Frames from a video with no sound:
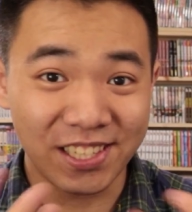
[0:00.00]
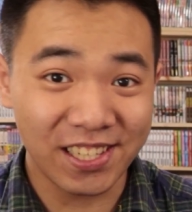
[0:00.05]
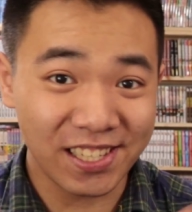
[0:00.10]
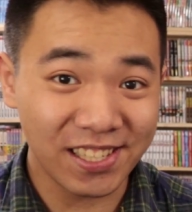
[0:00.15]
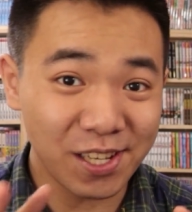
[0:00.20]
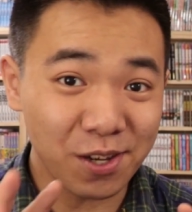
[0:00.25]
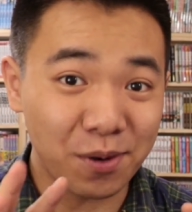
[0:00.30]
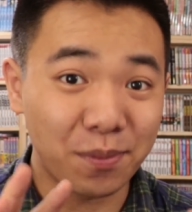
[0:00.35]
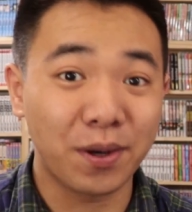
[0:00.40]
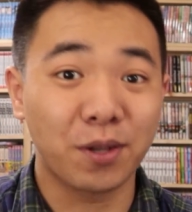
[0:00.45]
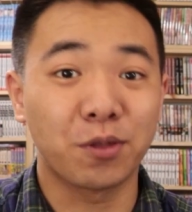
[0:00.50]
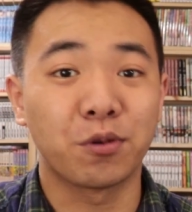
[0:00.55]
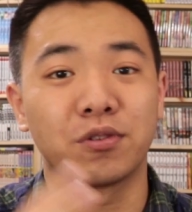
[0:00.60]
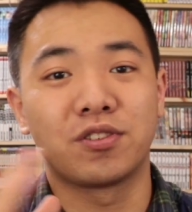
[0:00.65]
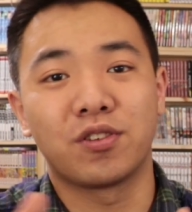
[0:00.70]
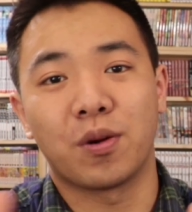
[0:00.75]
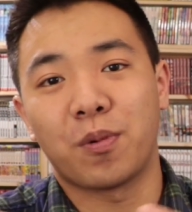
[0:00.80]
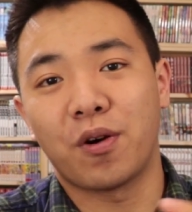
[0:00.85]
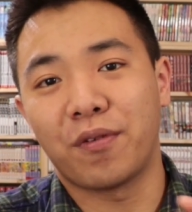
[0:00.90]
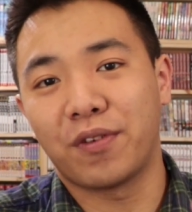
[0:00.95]
Je les ai en moins donc
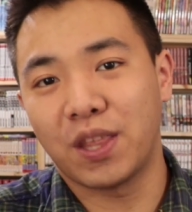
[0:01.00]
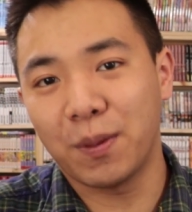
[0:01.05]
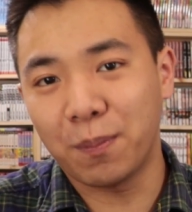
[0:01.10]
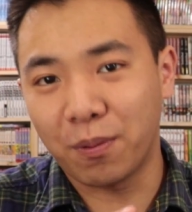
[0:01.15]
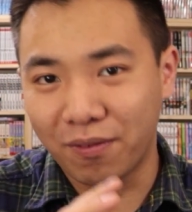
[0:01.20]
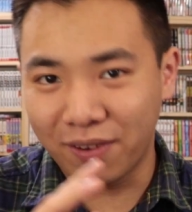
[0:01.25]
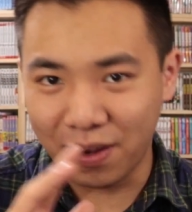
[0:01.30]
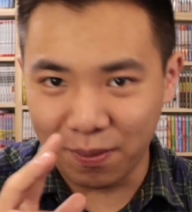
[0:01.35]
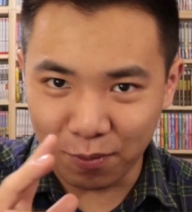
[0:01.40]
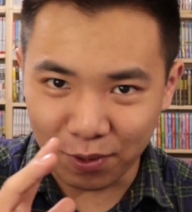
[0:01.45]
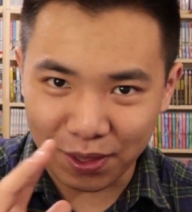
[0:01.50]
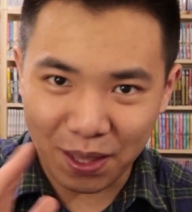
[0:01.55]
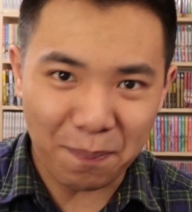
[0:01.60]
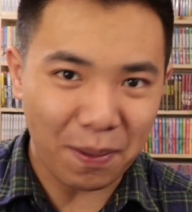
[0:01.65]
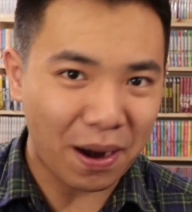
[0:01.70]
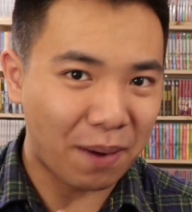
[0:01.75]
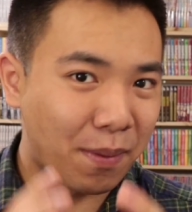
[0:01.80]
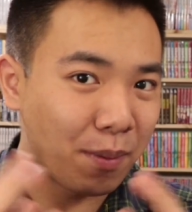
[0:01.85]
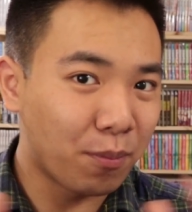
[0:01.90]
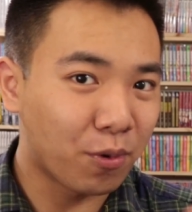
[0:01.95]
je vais en profiter pour vous les montrer
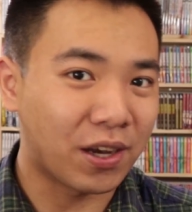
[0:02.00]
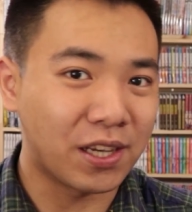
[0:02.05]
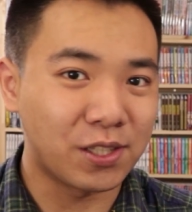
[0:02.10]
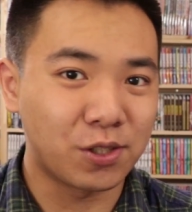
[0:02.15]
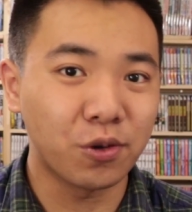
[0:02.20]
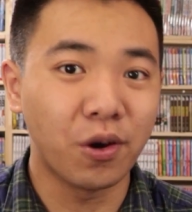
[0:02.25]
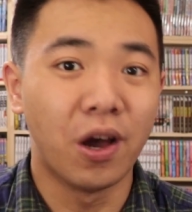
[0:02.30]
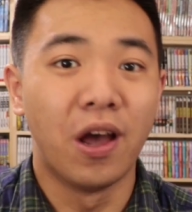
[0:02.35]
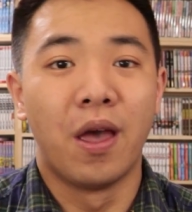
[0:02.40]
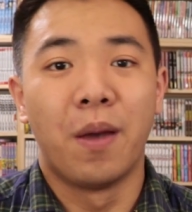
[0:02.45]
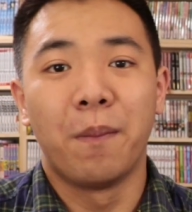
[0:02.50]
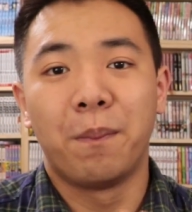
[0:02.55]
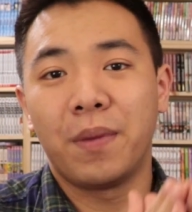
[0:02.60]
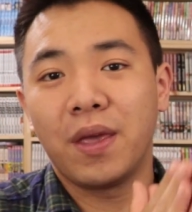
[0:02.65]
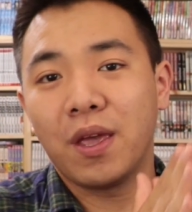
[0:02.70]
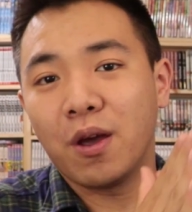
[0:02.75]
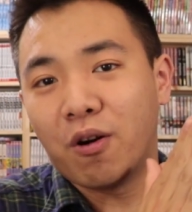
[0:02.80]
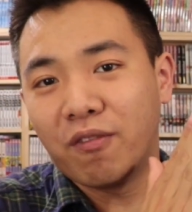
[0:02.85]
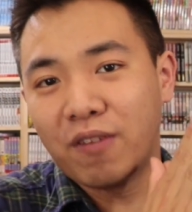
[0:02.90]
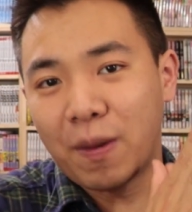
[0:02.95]
par la même occasion,
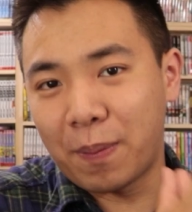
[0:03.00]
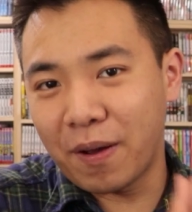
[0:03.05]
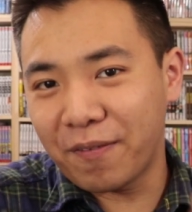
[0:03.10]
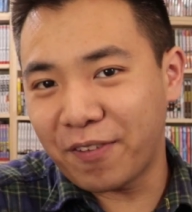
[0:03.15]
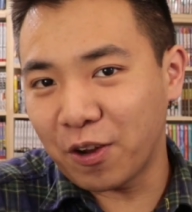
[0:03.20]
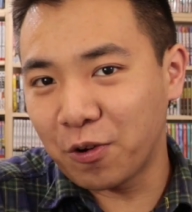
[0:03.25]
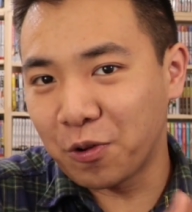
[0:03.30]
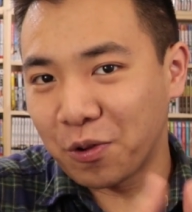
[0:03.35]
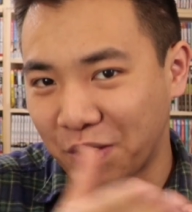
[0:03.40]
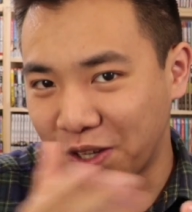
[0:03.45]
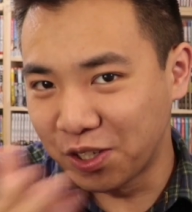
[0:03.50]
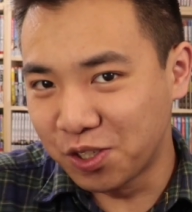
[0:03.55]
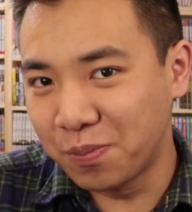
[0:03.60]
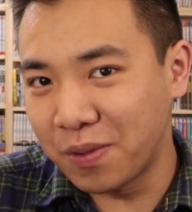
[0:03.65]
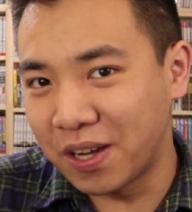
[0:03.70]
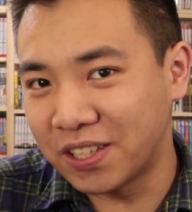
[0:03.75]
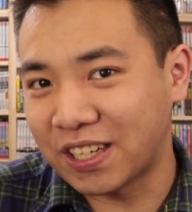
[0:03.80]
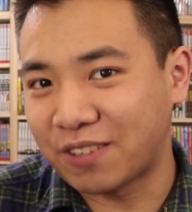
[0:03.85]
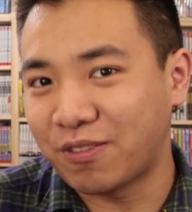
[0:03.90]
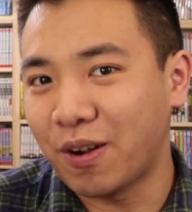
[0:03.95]
mais on va pas faire le
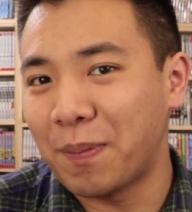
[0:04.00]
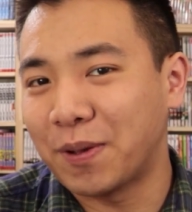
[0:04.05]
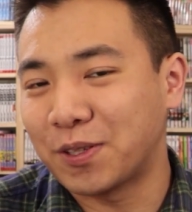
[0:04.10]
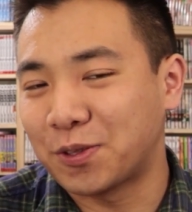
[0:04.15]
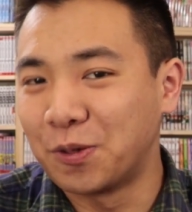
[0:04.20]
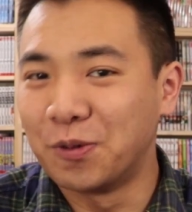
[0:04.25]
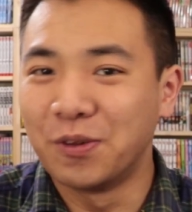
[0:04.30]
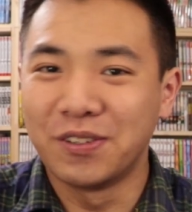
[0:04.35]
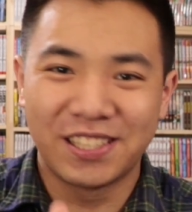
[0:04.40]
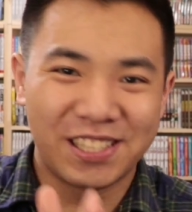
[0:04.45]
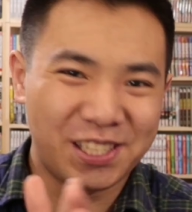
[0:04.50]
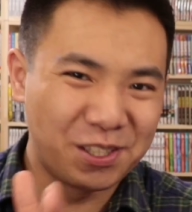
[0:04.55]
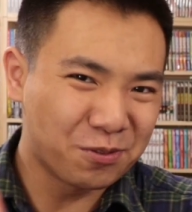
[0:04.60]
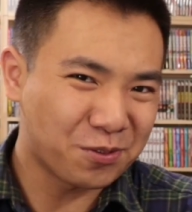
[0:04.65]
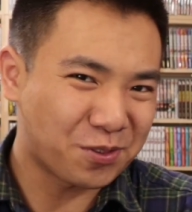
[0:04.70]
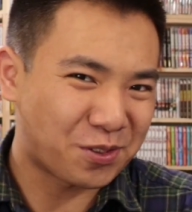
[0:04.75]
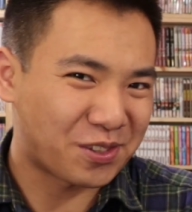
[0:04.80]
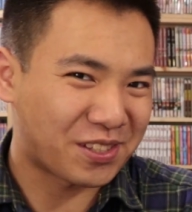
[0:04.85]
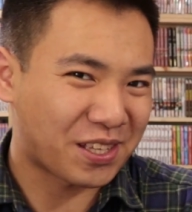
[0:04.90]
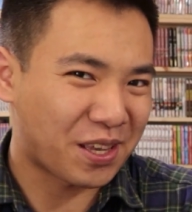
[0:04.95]
résumé à chaque fois parce que
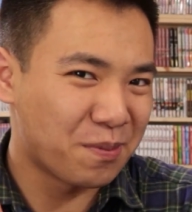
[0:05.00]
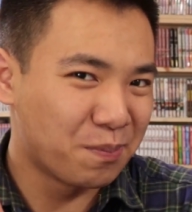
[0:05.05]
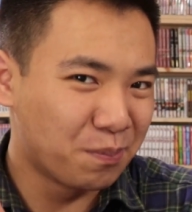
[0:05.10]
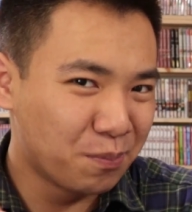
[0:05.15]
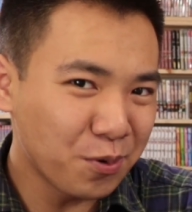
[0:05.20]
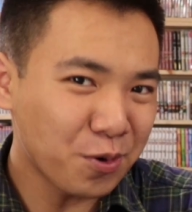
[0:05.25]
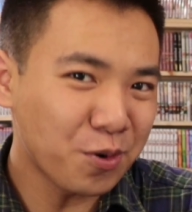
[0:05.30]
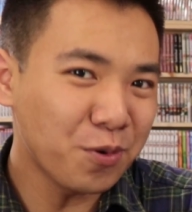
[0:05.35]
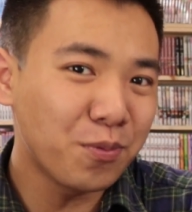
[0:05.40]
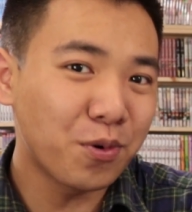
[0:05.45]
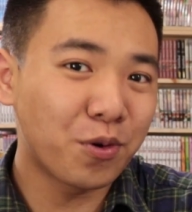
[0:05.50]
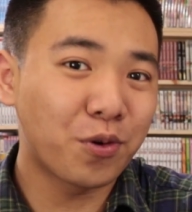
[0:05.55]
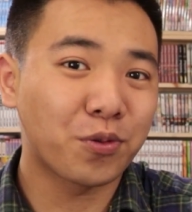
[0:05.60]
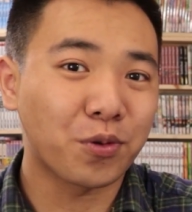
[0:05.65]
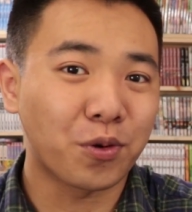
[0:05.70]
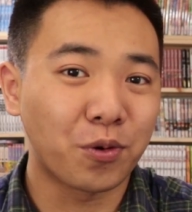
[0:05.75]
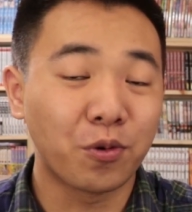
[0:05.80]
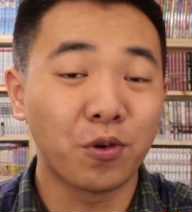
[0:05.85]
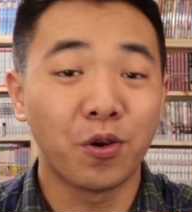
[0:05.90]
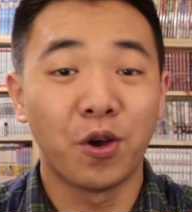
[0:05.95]
sinon ce serait beaucoup beaucoup
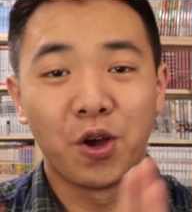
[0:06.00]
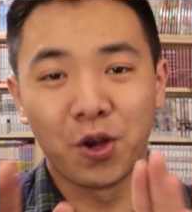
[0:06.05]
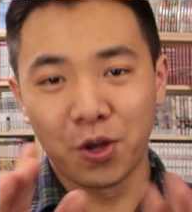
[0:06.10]
trop long.